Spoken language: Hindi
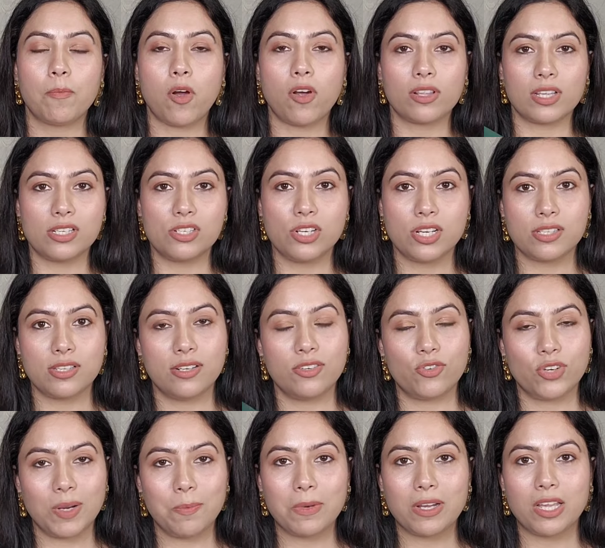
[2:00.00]
बहुत अच्छे से
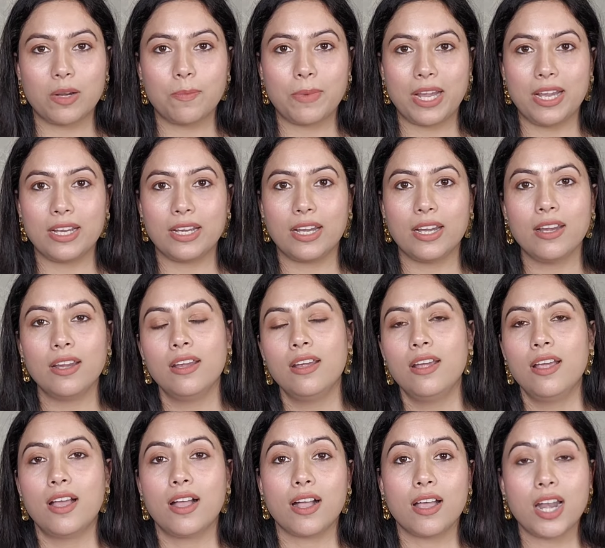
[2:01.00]
ड्रेप कर पाएंगे
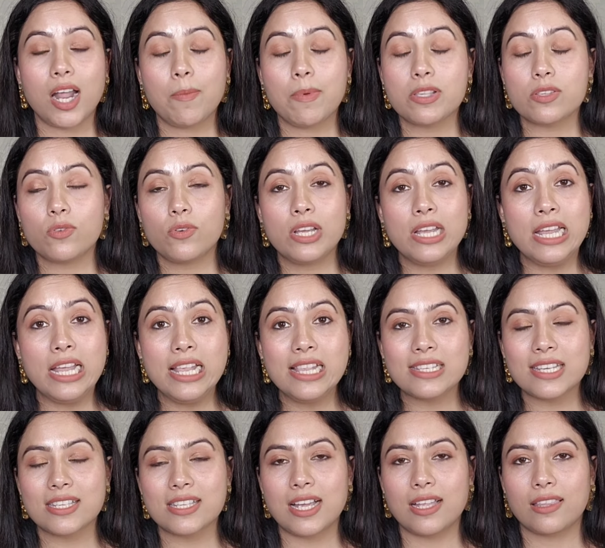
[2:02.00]
अगर आप इसको
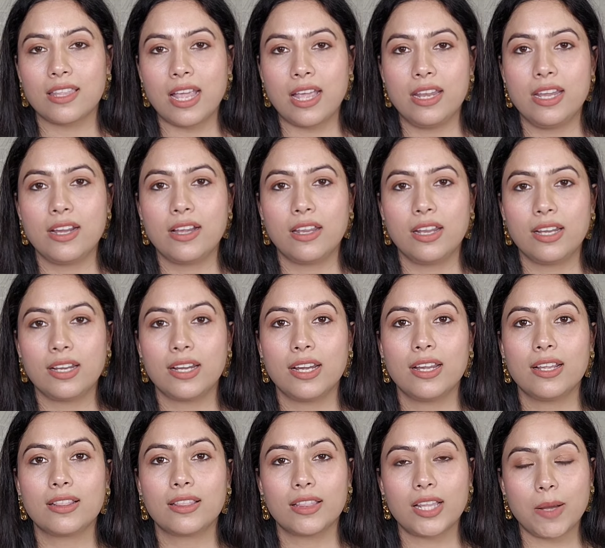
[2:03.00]
हील्स के साथ कैरी
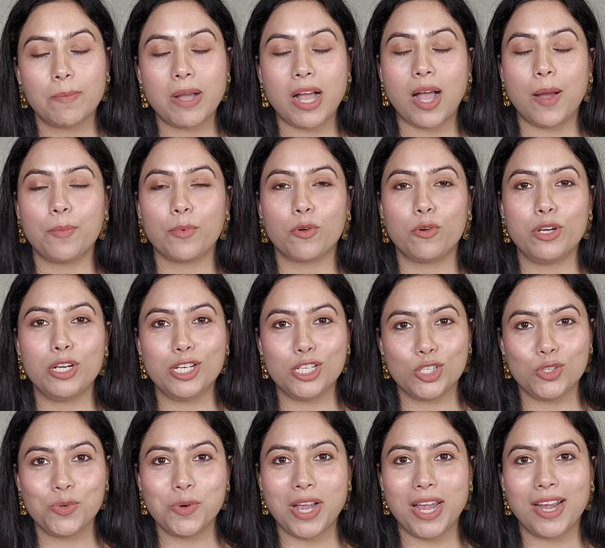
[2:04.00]
करेंगे तब आपको
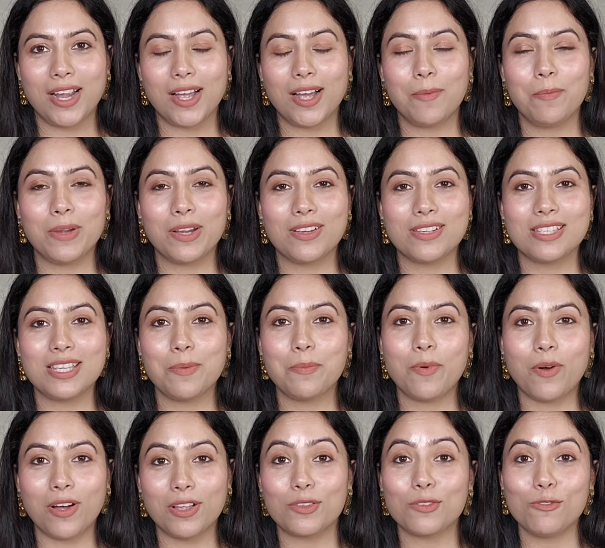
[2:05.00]
इशू आएगा बिकॉज ये
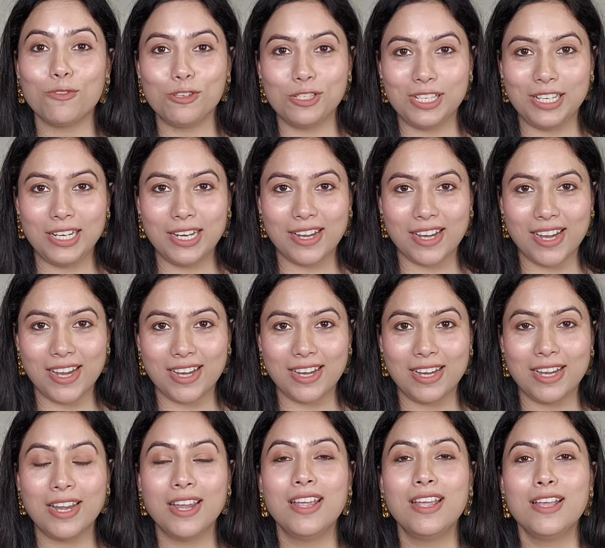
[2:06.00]
बहुत ऊँची
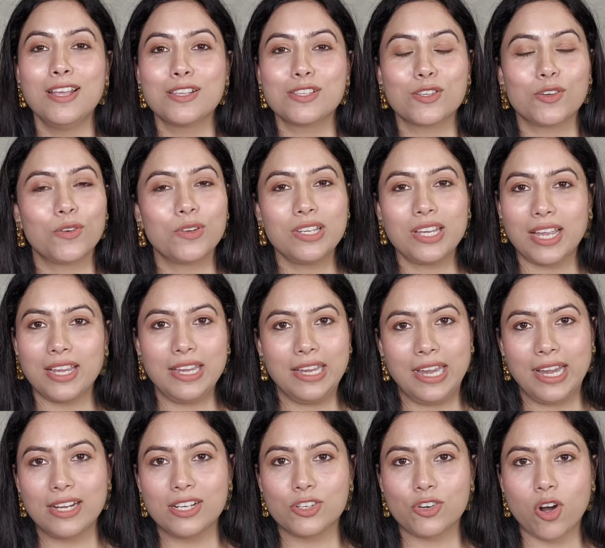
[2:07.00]
लगेगी सो so, यही
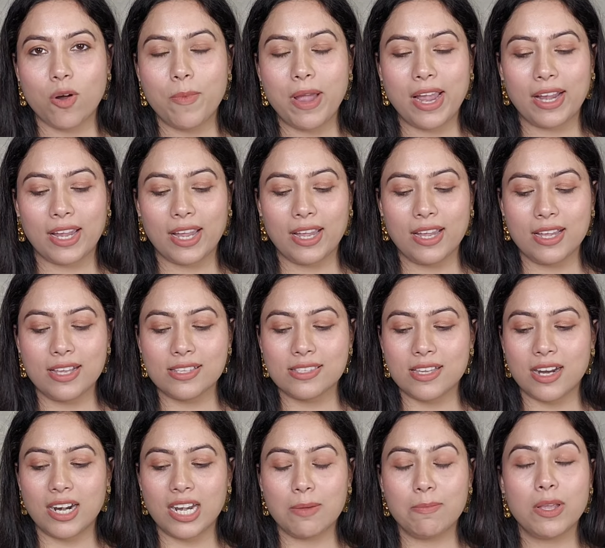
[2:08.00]
एक ड्रॉबैक है
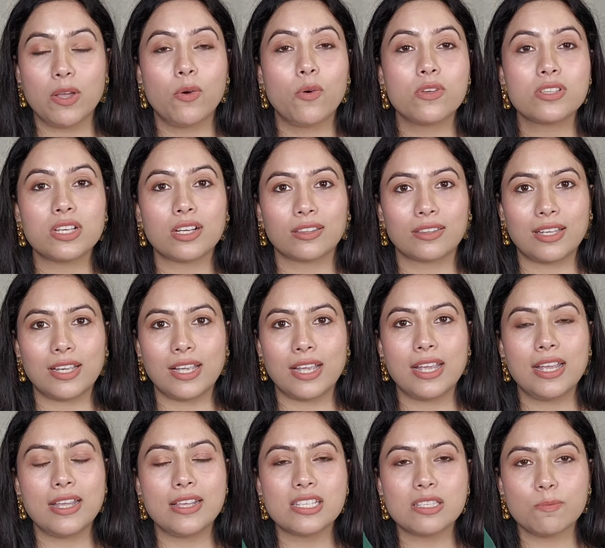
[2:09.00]
इस साड़ी में हो सकता
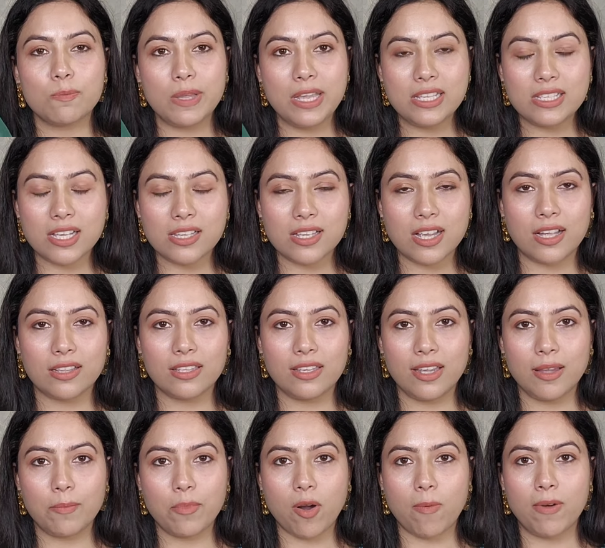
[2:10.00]
है इस पीस के साथ
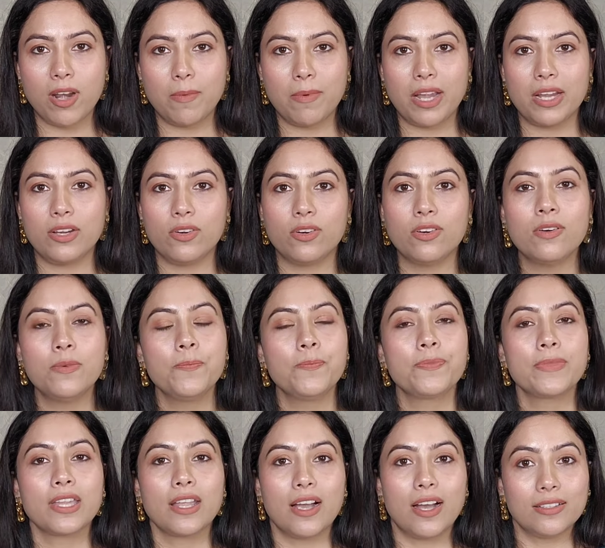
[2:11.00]
ये प्रॉब्लम आई हो
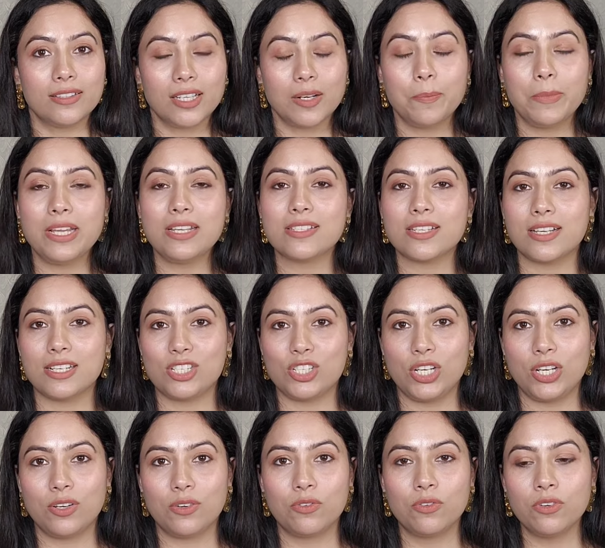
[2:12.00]
अदर पीस
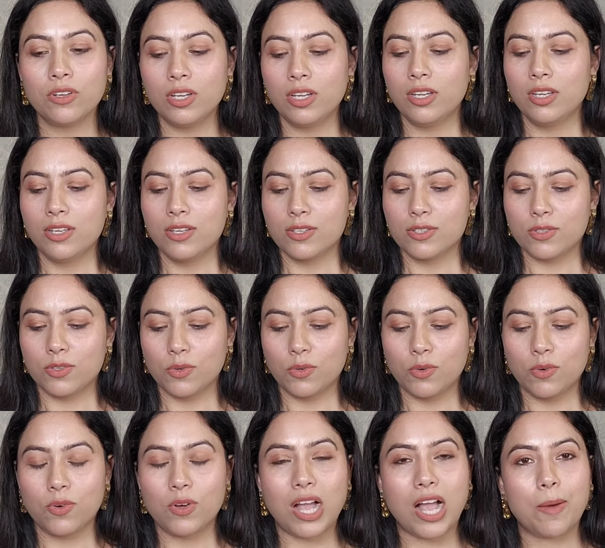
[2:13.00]
अच्छे हों सो
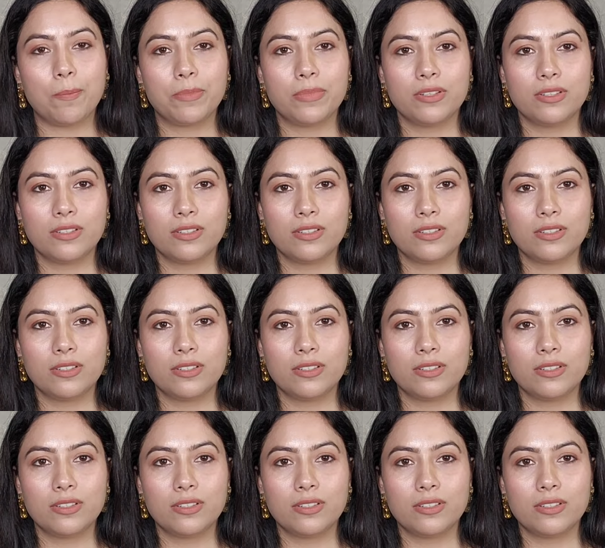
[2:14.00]
so, आप